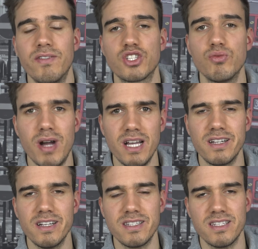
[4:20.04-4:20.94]
Was du
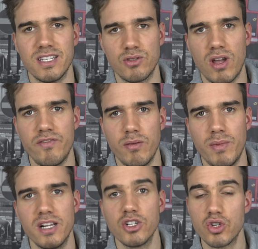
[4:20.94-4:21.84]
machen kannst, ist, dass du einfach
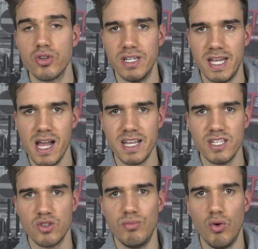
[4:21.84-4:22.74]
mal ein Stück hinterher
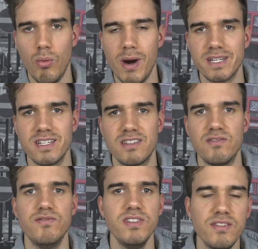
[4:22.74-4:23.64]
gehst und
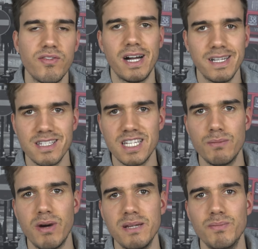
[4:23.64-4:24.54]
beobachtest, wie verhalten sich
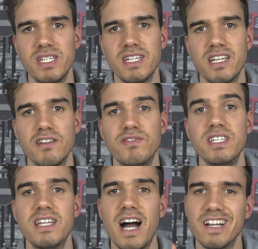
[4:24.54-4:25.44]
die beiden miteinander,
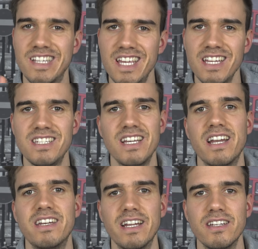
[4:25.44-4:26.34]
wie nah gehen die
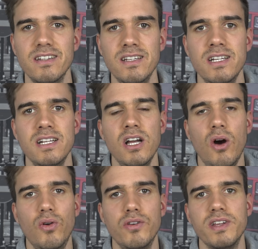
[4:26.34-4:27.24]
aneinander.
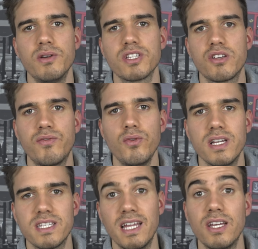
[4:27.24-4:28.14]
Und wenn du das
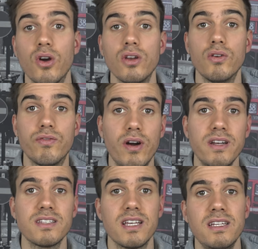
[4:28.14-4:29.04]
Gefühl hast, hey, die könnten nur
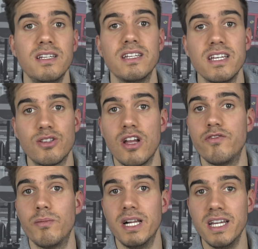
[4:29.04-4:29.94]
Freunde sein, dann gehst du
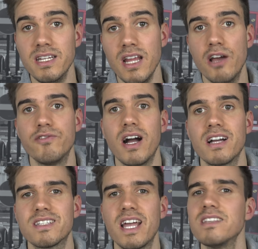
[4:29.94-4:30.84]
einfach mal hin,
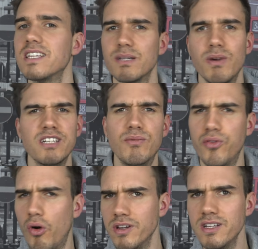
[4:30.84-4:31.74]
fragst, hey, seid ihr beide
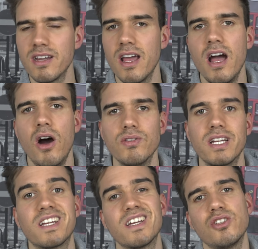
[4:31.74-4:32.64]
befreundet?
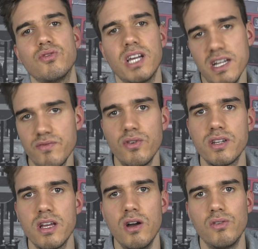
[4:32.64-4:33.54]
Und dann kriegst du die
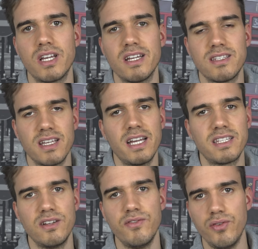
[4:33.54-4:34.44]
Antwort und kannst
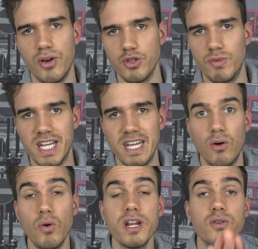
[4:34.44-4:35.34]
direkt in den Flirt
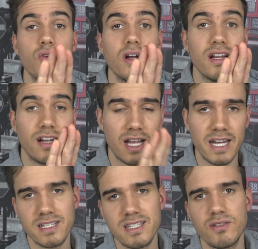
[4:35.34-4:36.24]
übergehen. Oder du
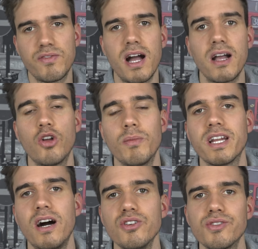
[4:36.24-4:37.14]
cuttest diese Frage
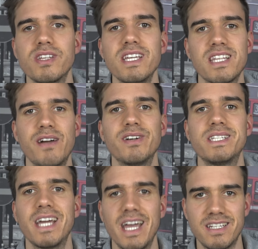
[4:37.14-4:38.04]
komplett raus und gehst
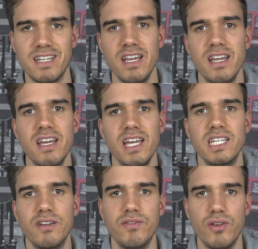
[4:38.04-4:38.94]
einfach direkt
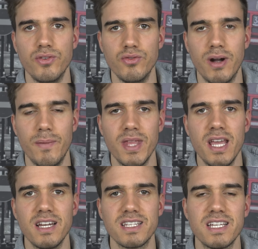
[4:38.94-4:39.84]
in den Flirt über.
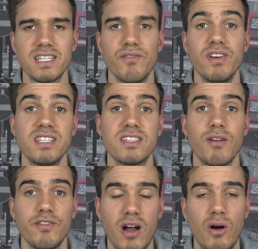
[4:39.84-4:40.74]
Das heißt, wenn es
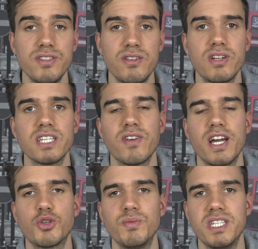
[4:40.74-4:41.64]
zwei Frauen sind, und das
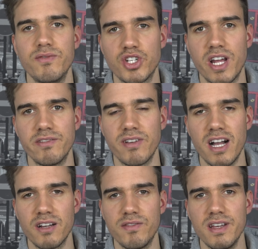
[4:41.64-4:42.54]
war jetzt spezifisch deine
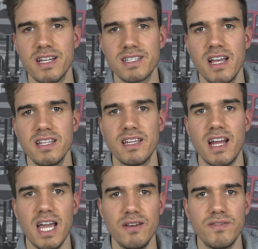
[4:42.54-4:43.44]
Frage, Felix,
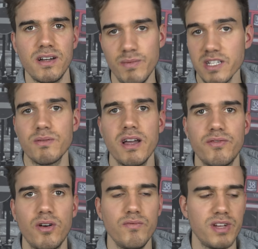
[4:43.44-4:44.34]
dann einfach bei
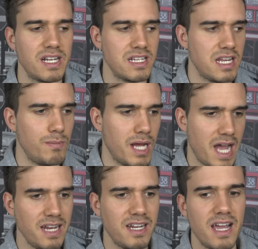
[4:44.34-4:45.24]
zwei Frauen wirklich neben
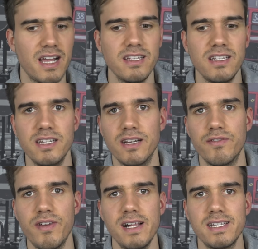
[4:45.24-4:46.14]
der einen hergehen, die dir
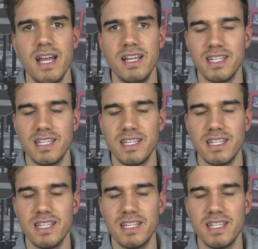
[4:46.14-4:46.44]
gefällt,